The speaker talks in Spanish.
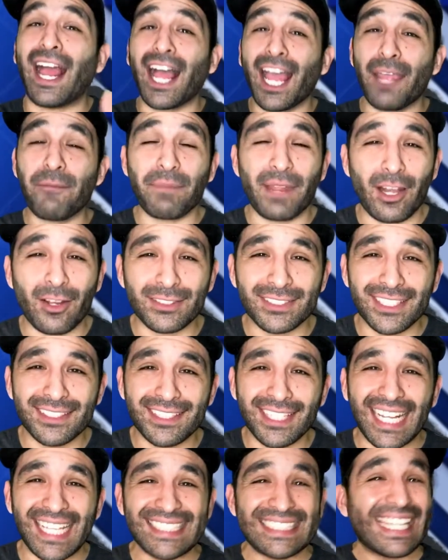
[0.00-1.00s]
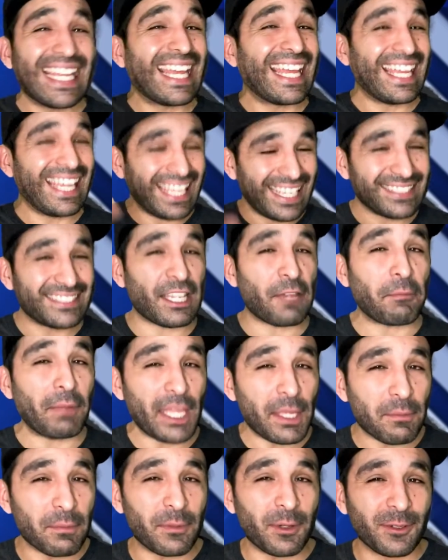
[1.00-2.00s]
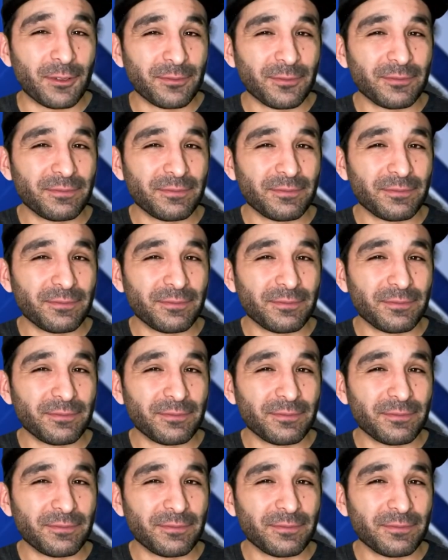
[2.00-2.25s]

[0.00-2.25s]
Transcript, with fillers: hype en los c e 3 ese mismo.